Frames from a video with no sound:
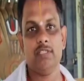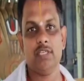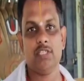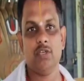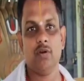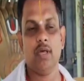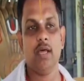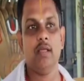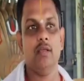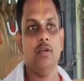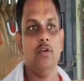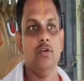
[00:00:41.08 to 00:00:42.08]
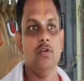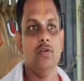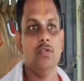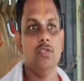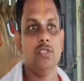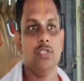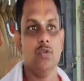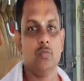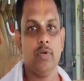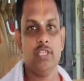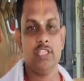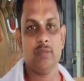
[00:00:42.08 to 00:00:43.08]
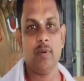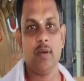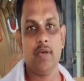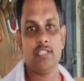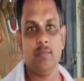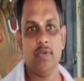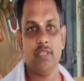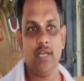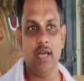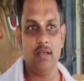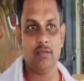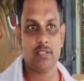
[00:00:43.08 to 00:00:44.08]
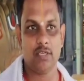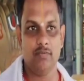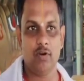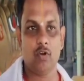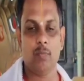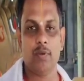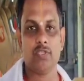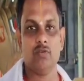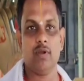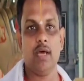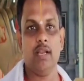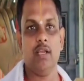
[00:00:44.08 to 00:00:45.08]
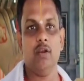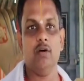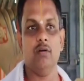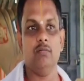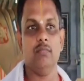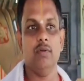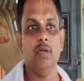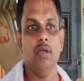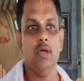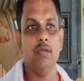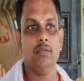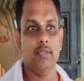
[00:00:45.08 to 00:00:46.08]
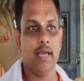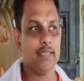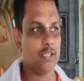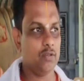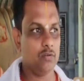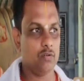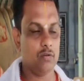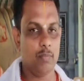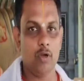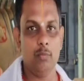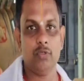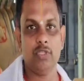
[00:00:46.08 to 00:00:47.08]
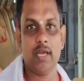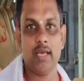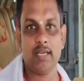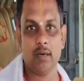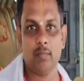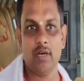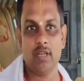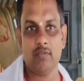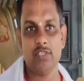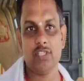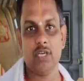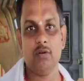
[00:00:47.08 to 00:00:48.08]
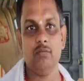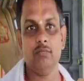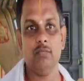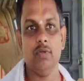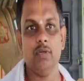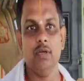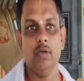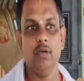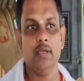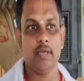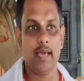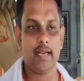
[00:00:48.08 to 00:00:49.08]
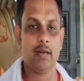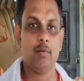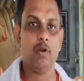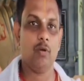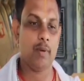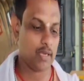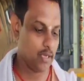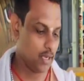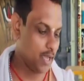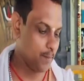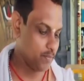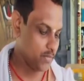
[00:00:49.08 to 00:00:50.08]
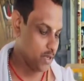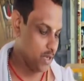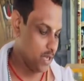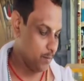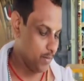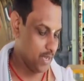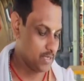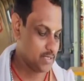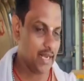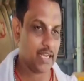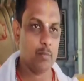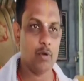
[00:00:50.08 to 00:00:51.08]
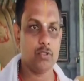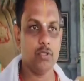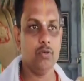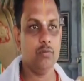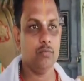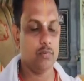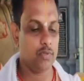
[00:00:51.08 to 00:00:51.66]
వేయించేసి ఉన్న శ్రీ రుక్మిణి సత్యభామ సమేత శ్రీ వేణుగోపాల స్వామి ఆలయంలో దాతలు పలు అభివృద్ధి కార్యక్రమాలు నిర్వహించారు ఈ కార్యక్రమంలో భాగంగా మన స్థానిక భక్తులు